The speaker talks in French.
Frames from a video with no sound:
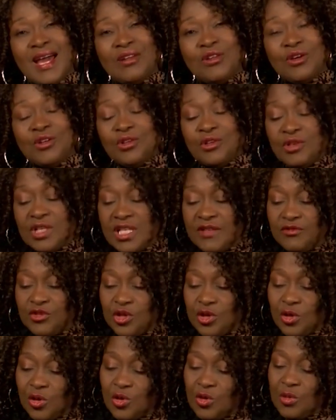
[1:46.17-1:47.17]
Alors, le
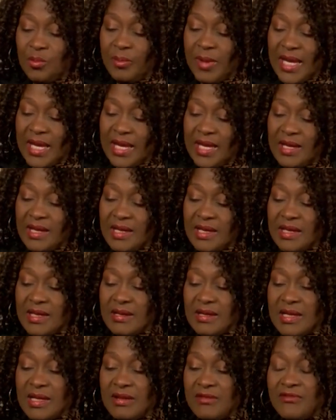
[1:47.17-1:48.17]
livre de Romains
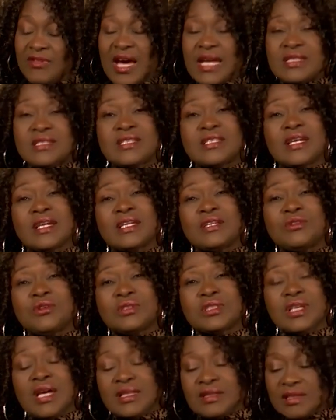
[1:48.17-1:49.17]
va attirer
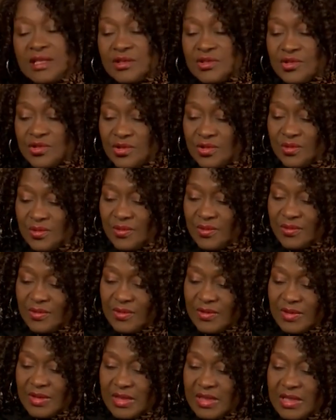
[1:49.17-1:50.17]
notre attention.
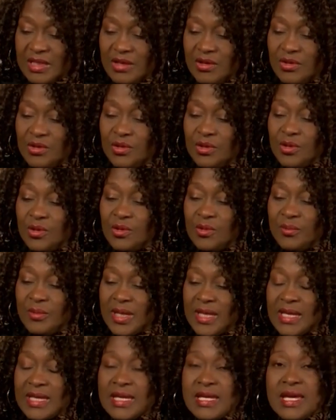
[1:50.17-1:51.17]
Le
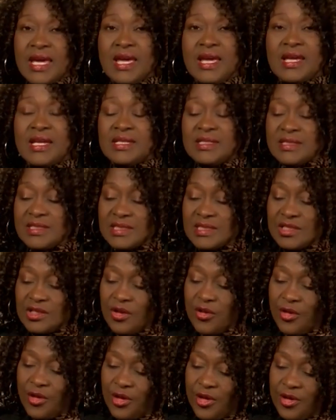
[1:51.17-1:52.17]
Romain
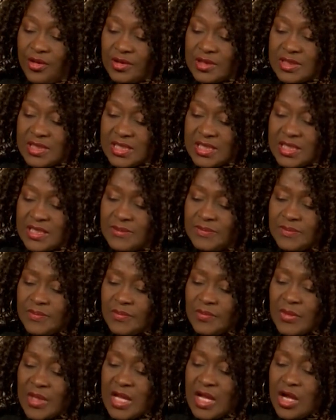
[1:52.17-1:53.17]
15, 1 dit,
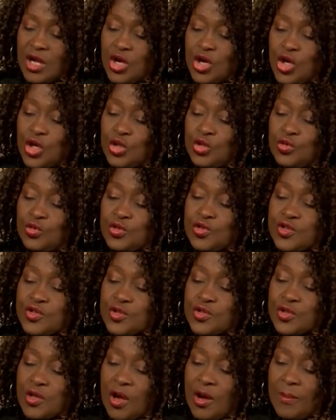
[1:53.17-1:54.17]
Nous
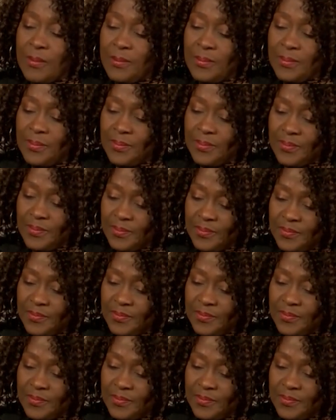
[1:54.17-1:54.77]
sommes